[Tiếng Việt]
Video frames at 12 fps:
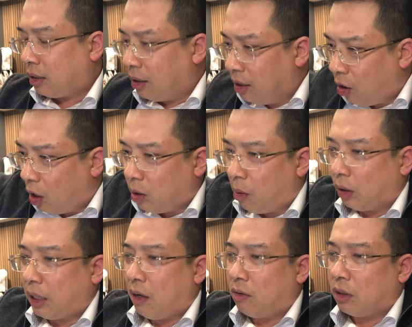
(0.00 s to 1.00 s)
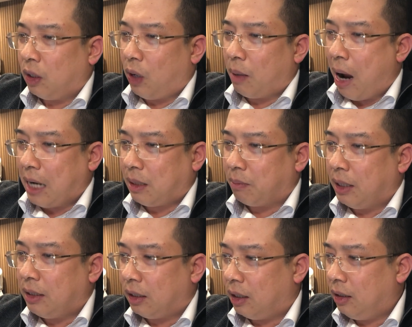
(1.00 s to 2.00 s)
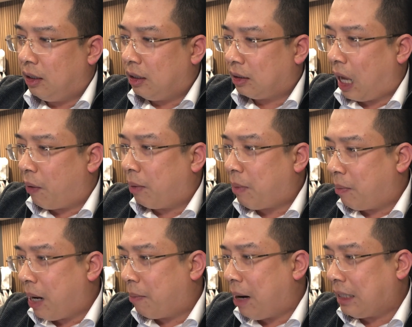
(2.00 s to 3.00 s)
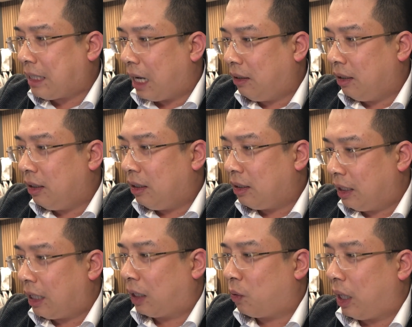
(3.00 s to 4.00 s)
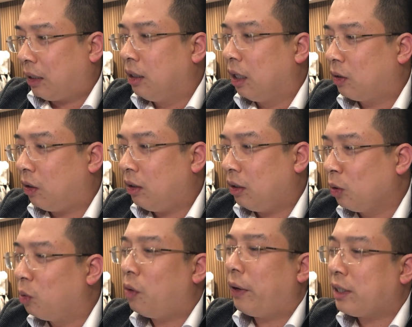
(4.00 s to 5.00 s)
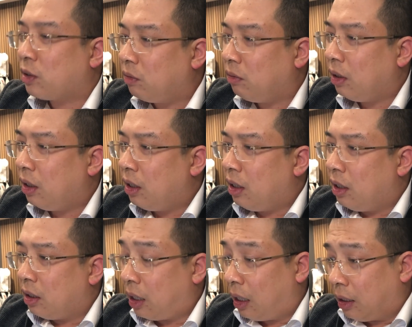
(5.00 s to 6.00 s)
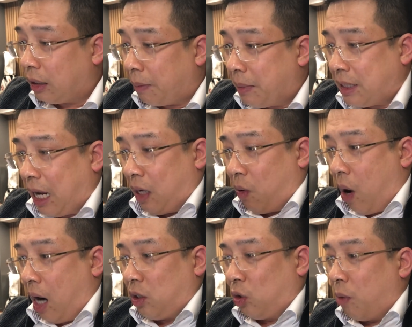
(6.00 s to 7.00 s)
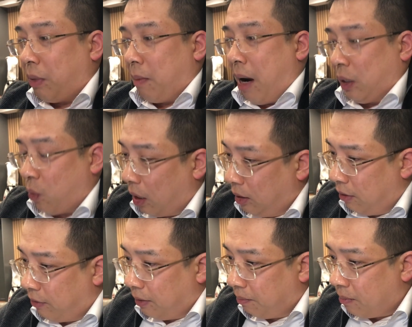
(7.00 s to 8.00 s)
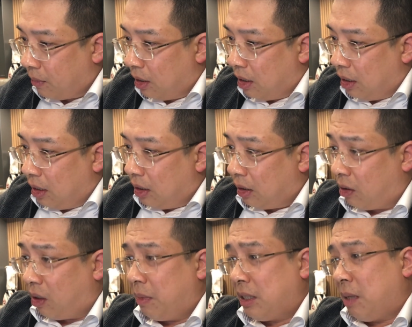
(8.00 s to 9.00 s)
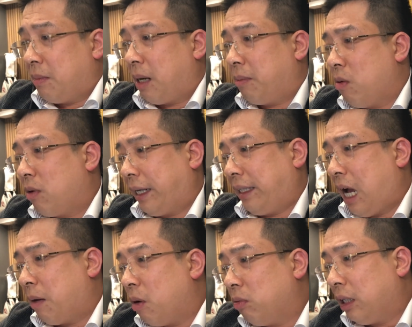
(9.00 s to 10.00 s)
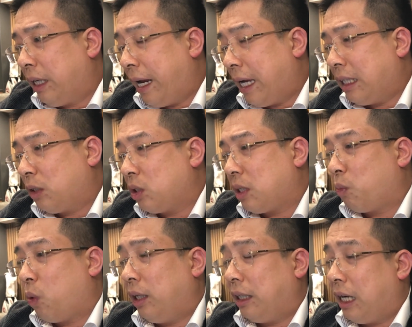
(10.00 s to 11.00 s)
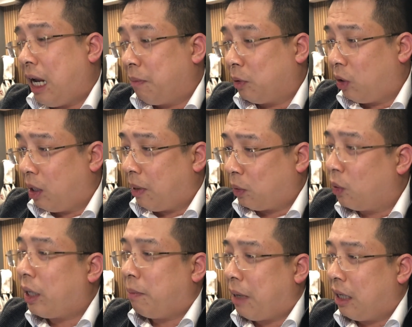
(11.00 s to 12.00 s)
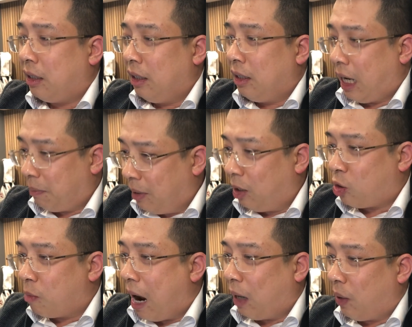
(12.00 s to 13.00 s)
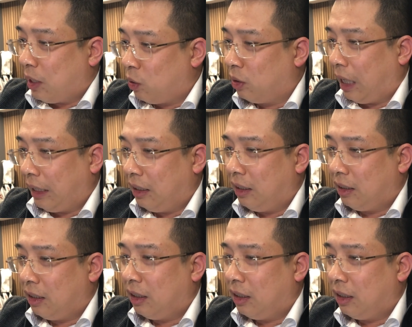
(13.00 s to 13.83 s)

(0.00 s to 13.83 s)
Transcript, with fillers: cứ gọi cho bọn tao cái loại 300 nghìn cho đây tao ăn 33 mãi chán này chỉ ăn có loại thường thôi đúng không anh Dũng thế là người ta mới giải hóa cho tôi một cái bài toán như vậy thế còn bây giờ mà gặp ông khách nào ông đừng nghe để tôi xong quyết định thế nào mà tôi lại bảo thôi em ạ à, anh biết là có ba loại rồi nhưng anh